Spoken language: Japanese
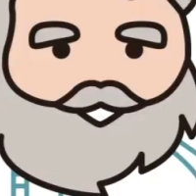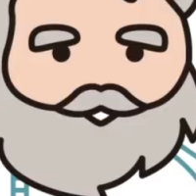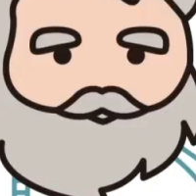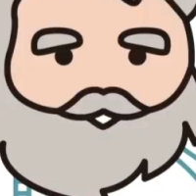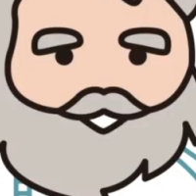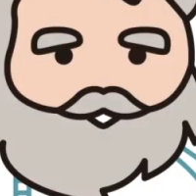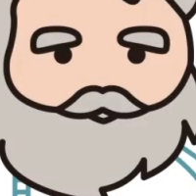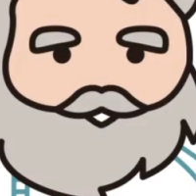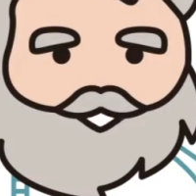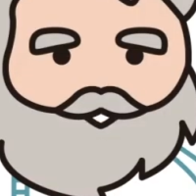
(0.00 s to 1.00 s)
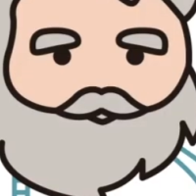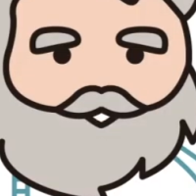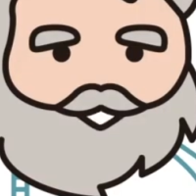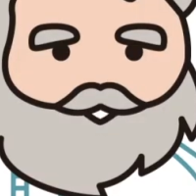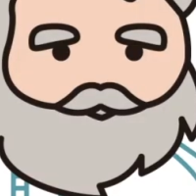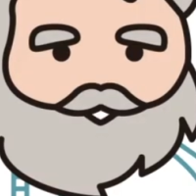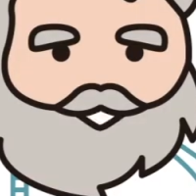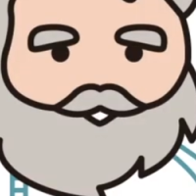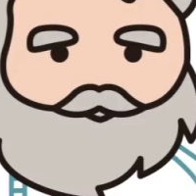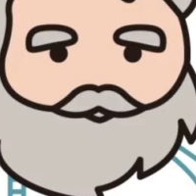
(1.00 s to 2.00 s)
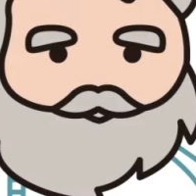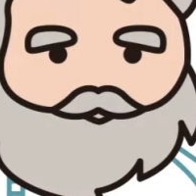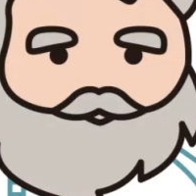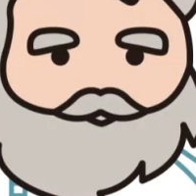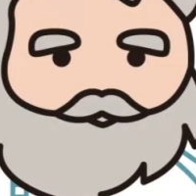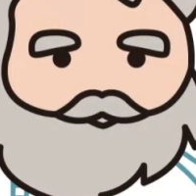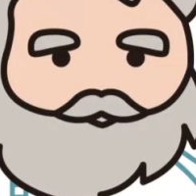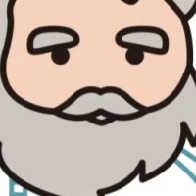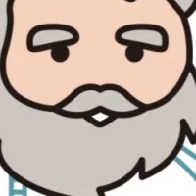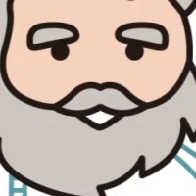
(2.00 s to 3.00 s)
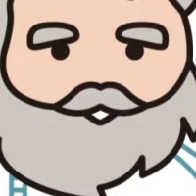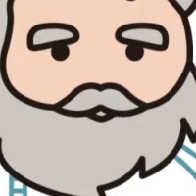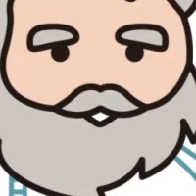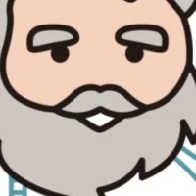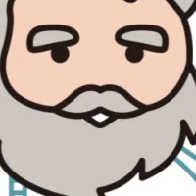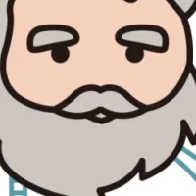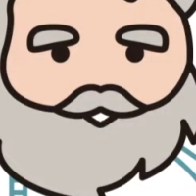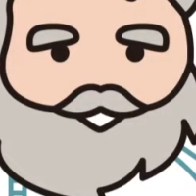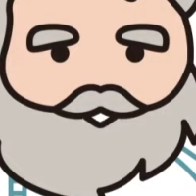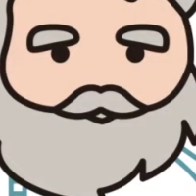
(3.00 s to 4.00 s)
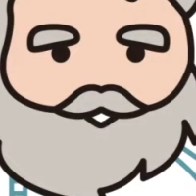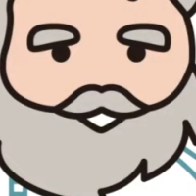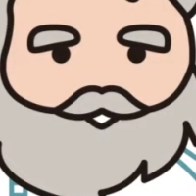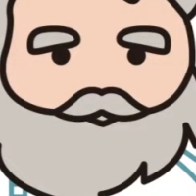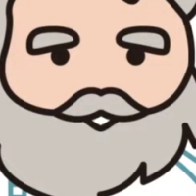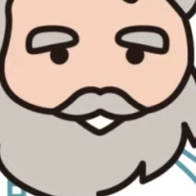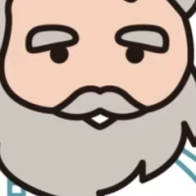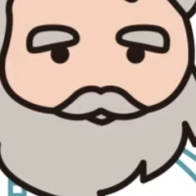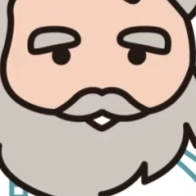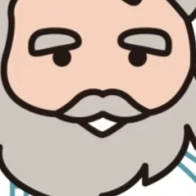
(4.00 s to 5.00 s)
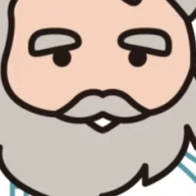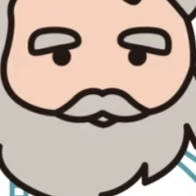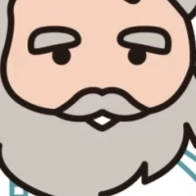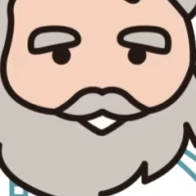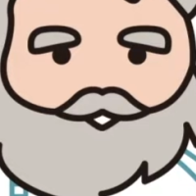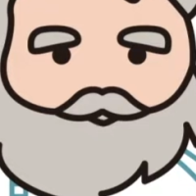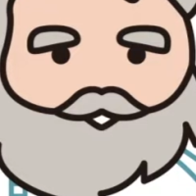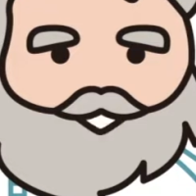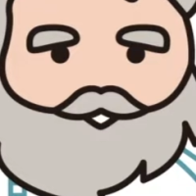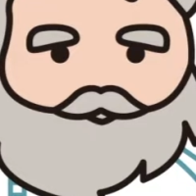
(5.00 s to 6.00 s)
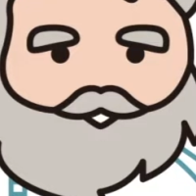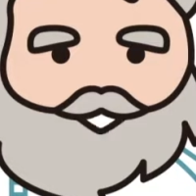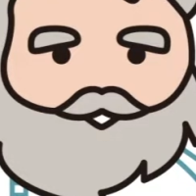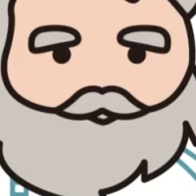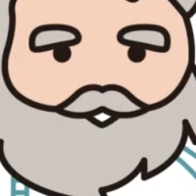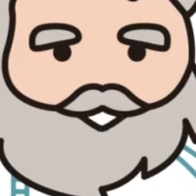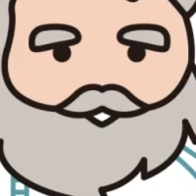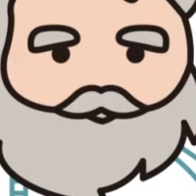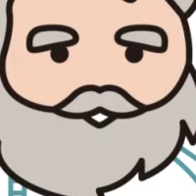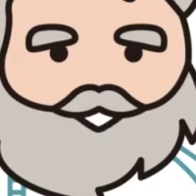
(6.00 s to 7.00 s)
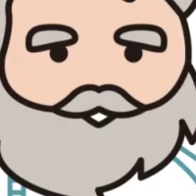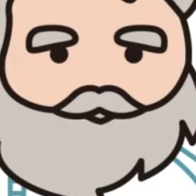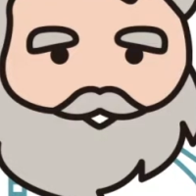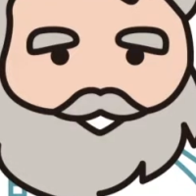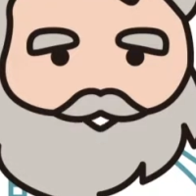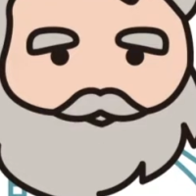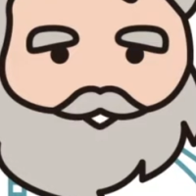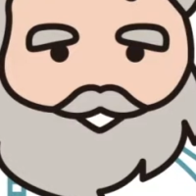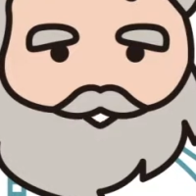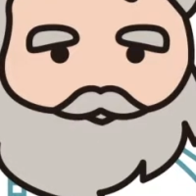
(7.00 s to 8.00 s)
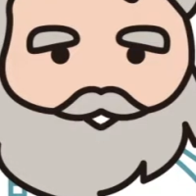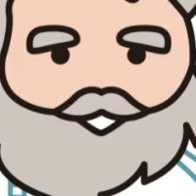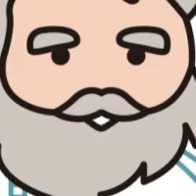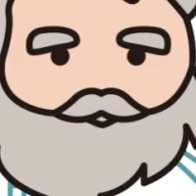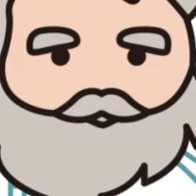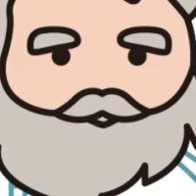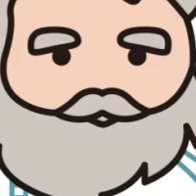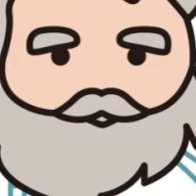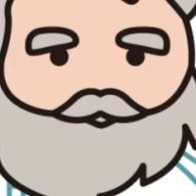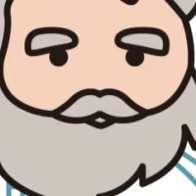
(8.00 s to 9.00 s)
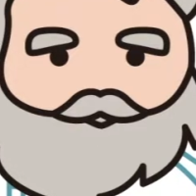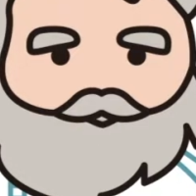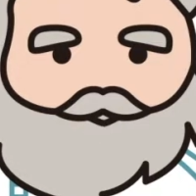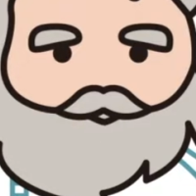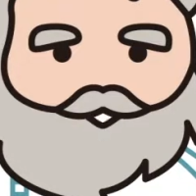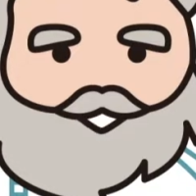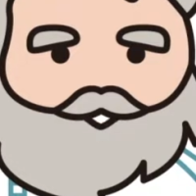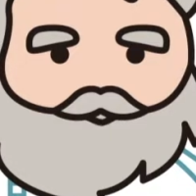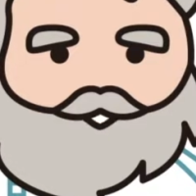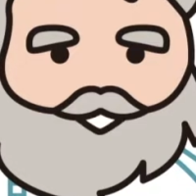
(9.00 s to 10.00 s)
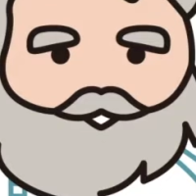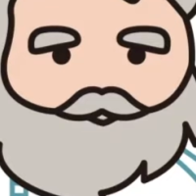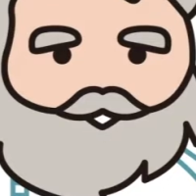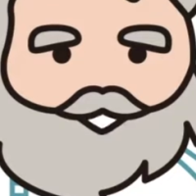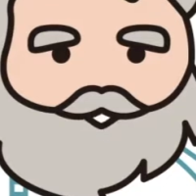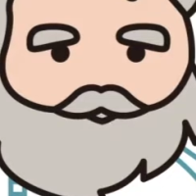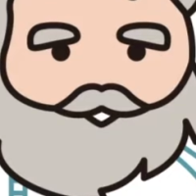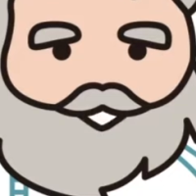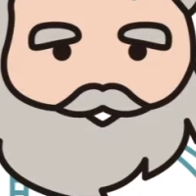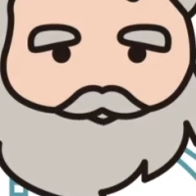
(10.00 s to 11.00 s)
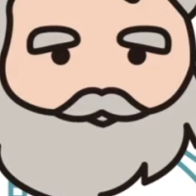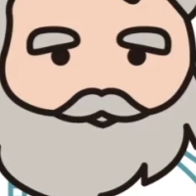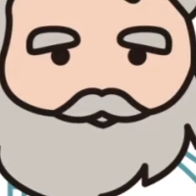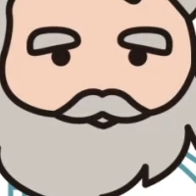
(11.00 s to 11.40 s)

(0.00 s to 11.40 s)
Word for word: 次はりなさんゆうとさんの友達でお父さんがアメリカ人で先祖はイギリス人お母さんは和人